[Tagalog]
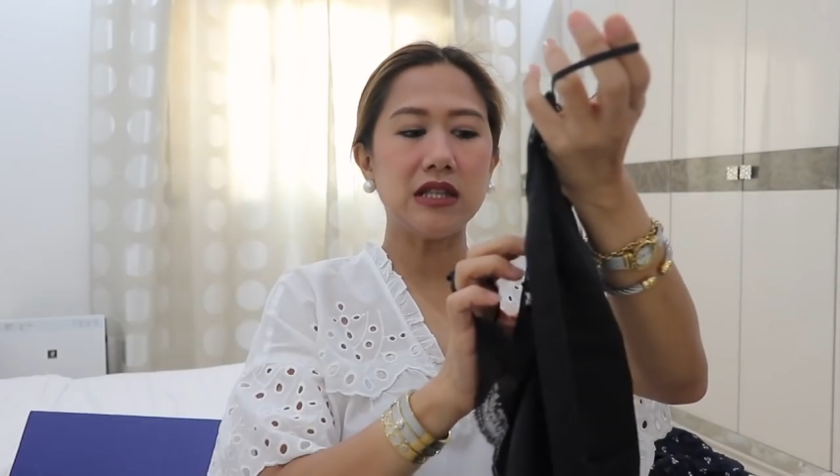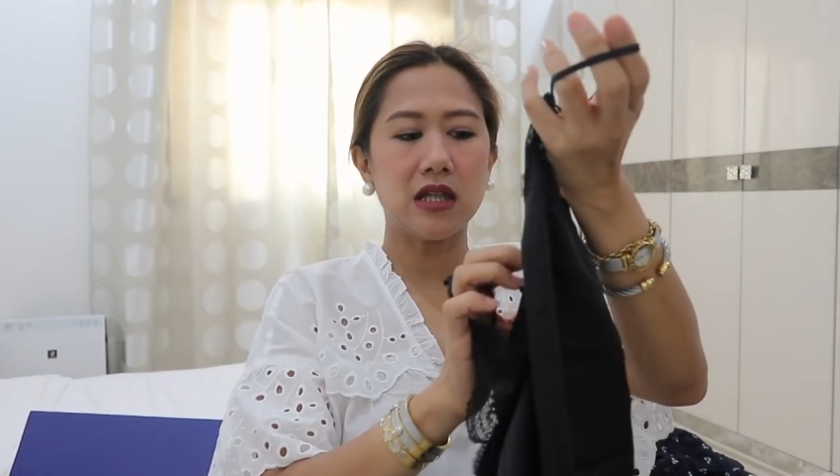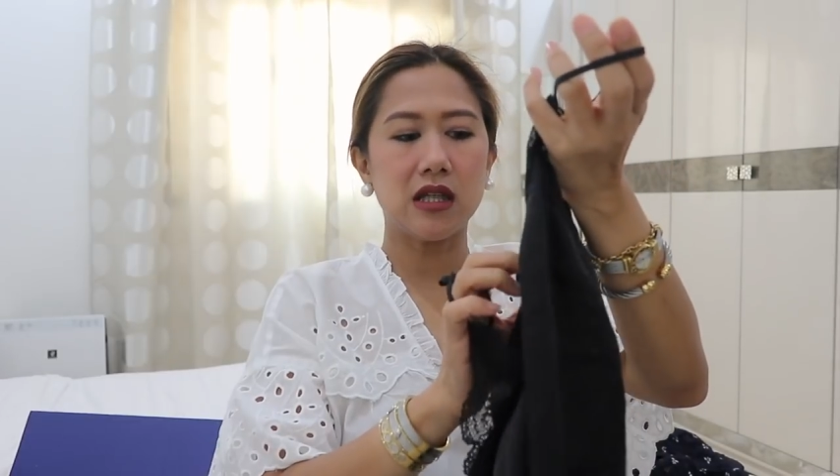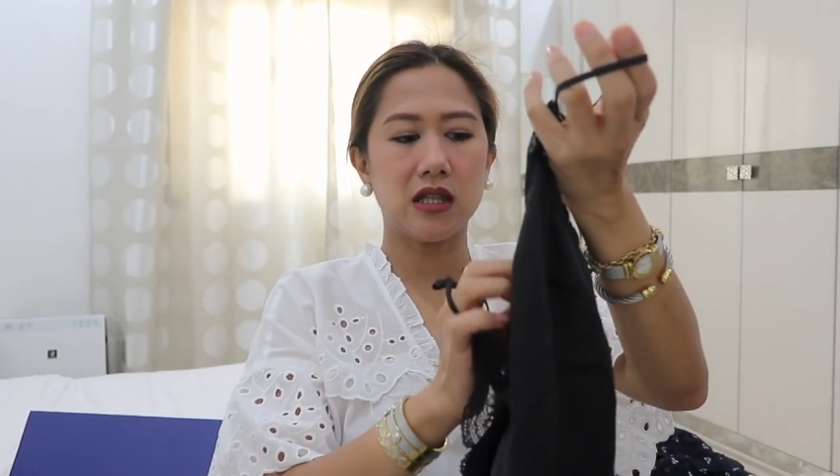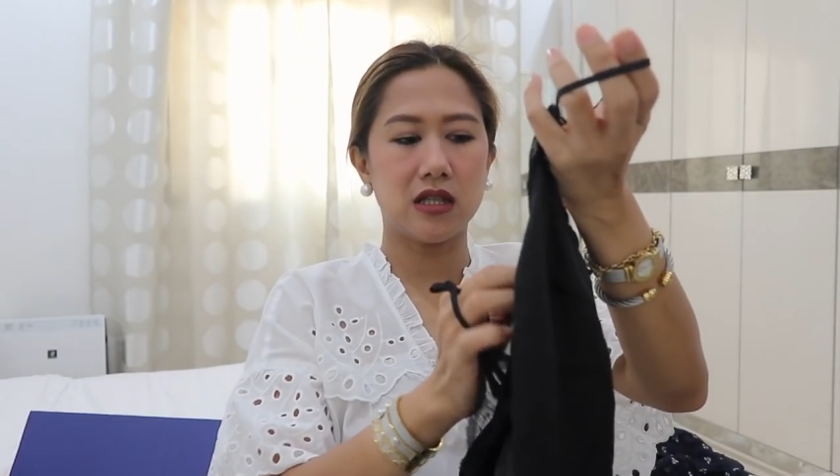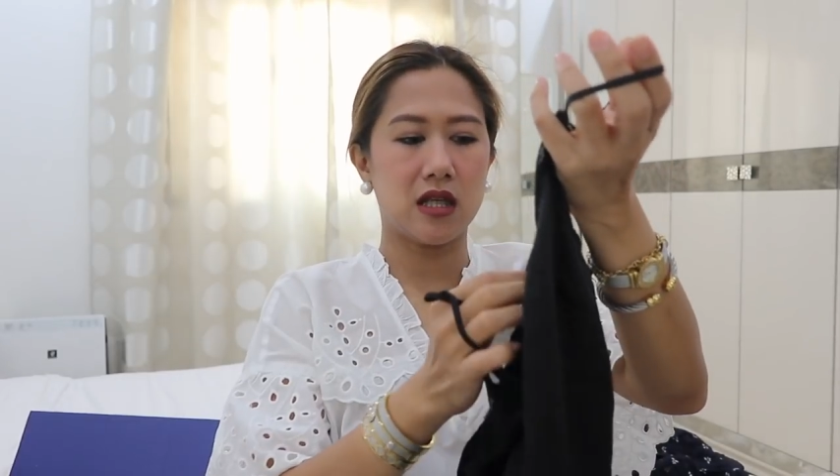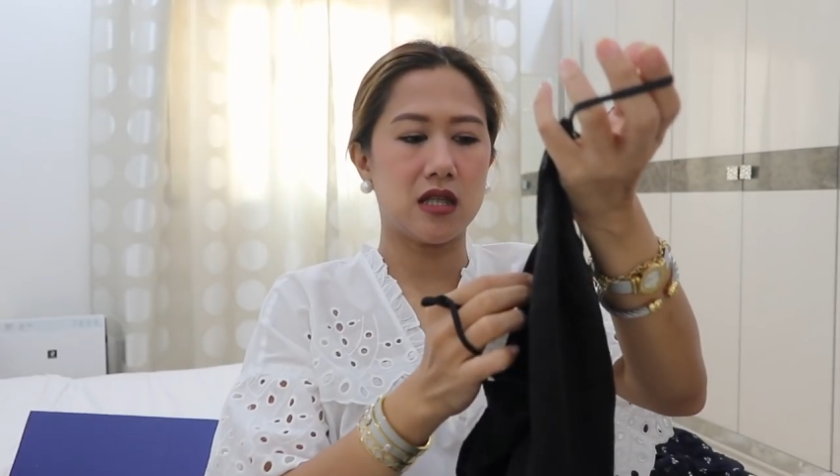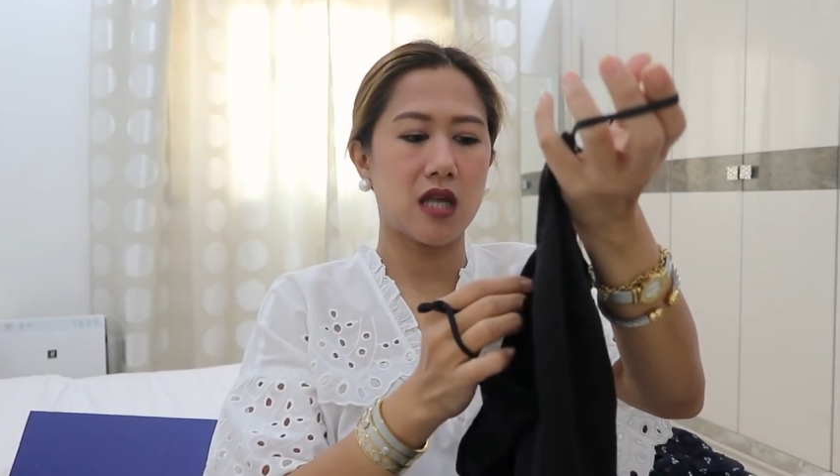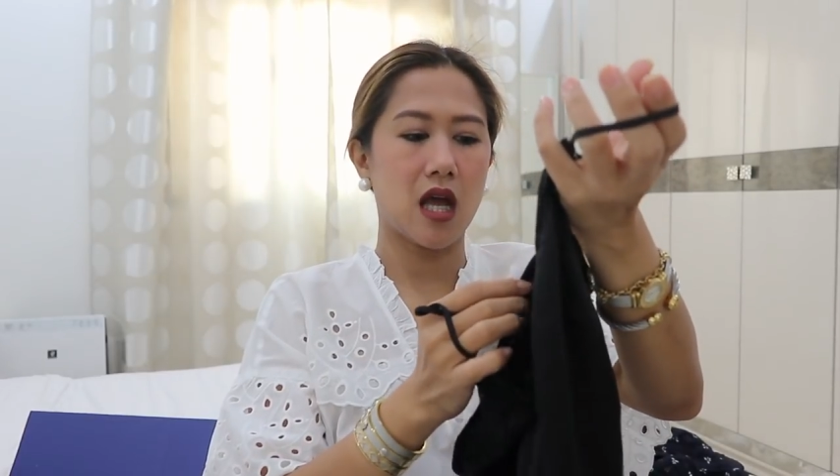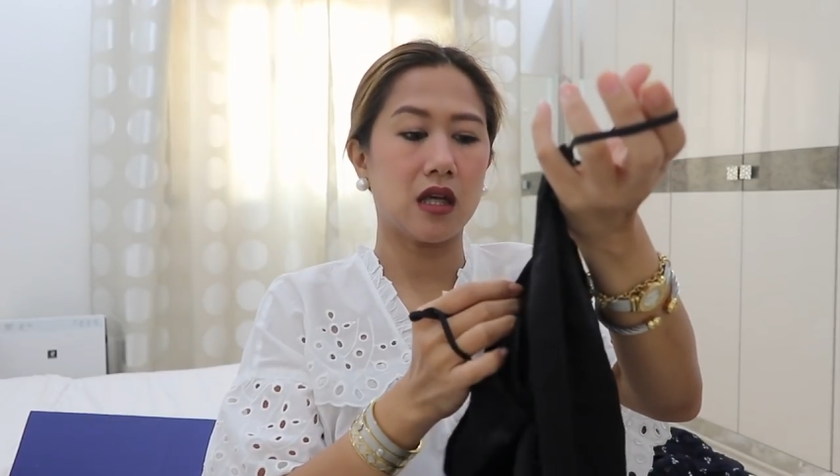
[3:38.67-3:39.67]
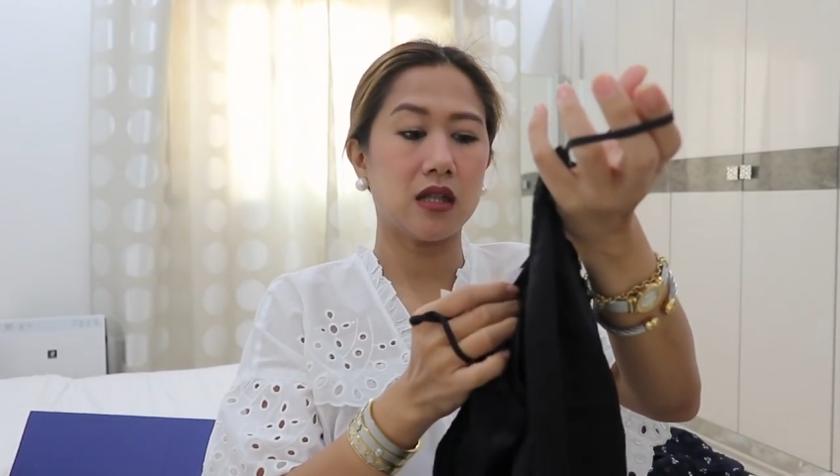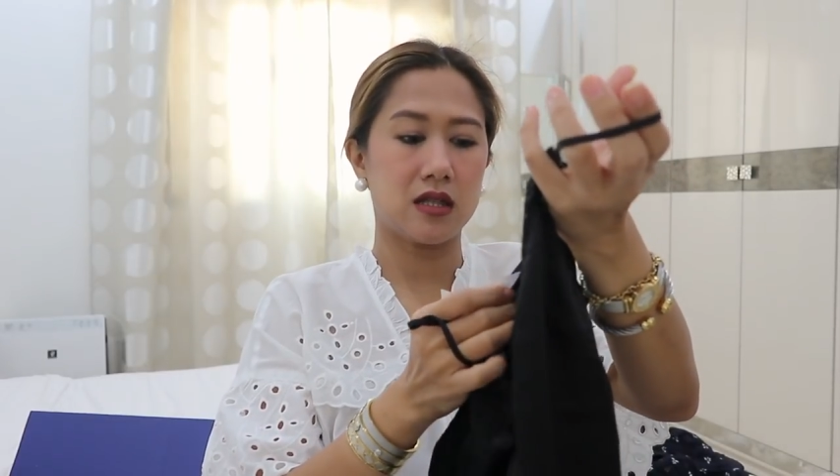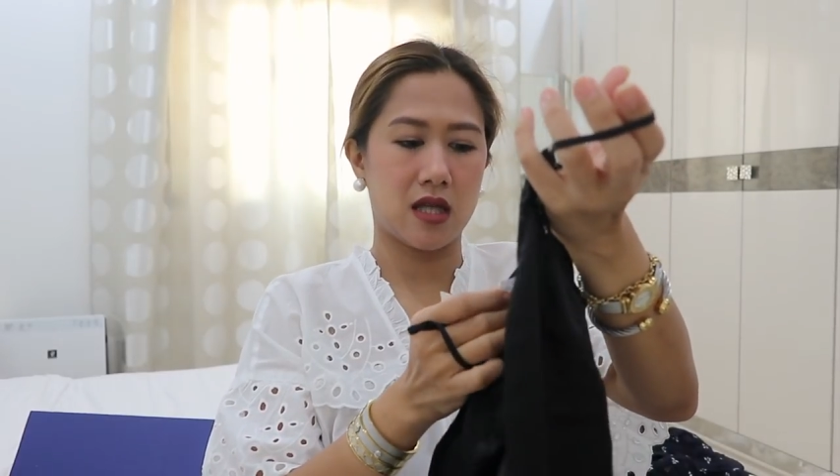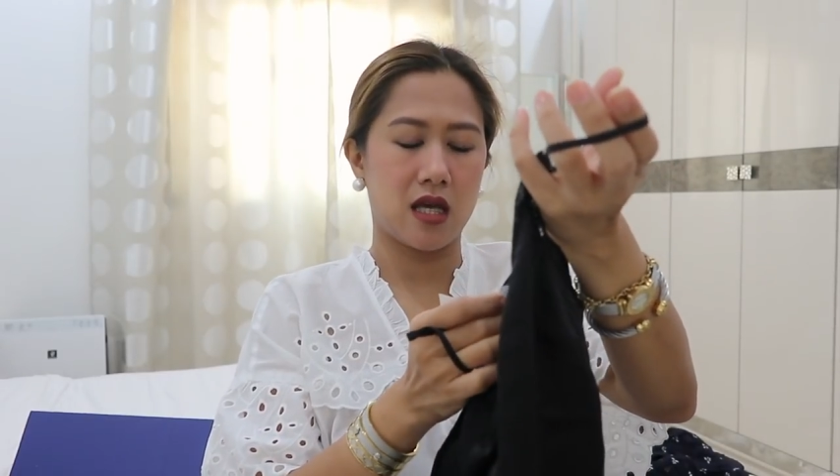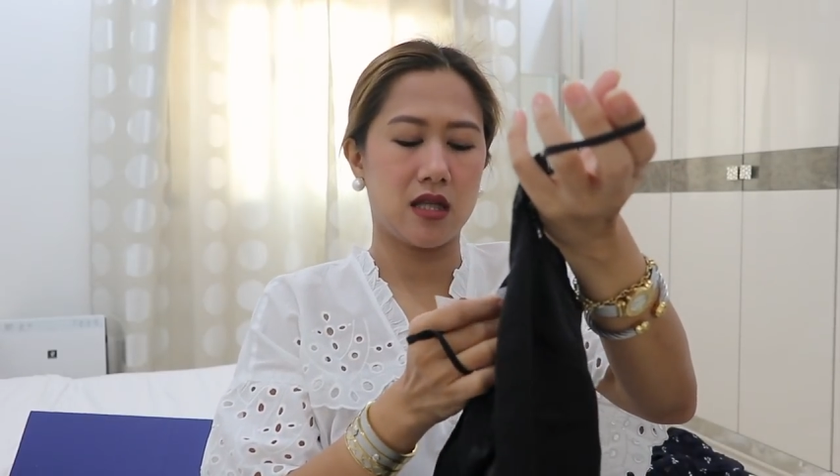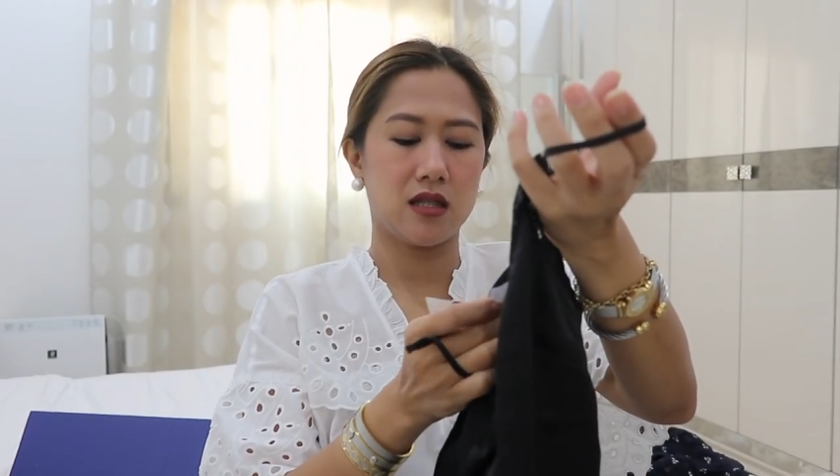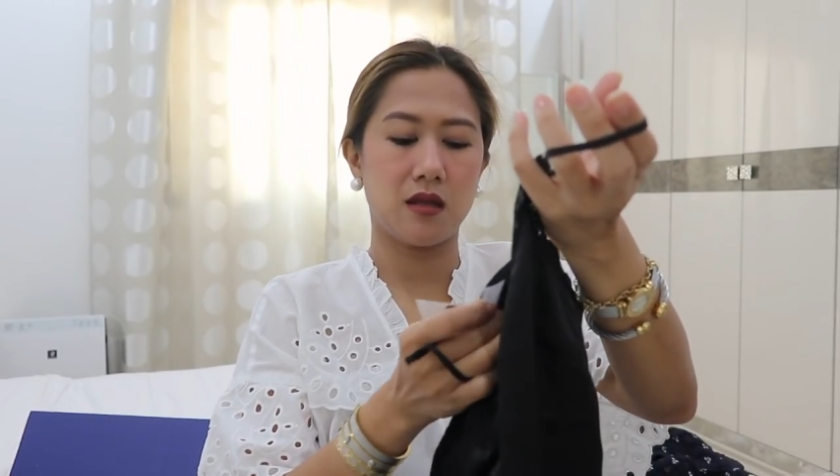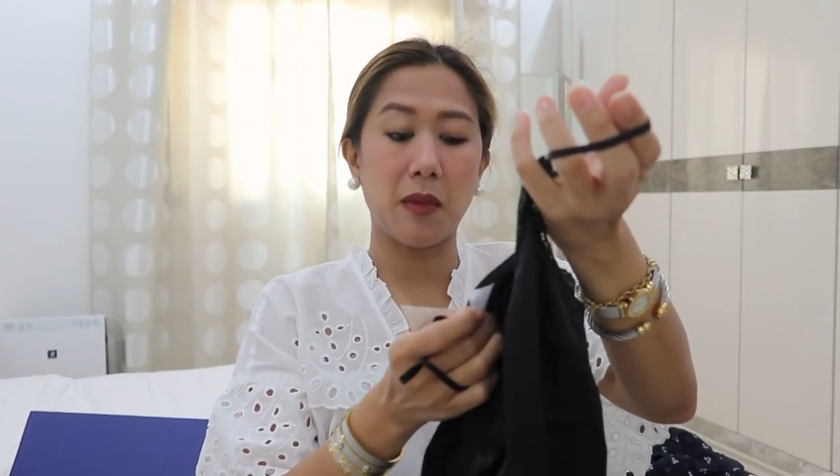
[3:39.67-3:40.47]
sila ng send sa size.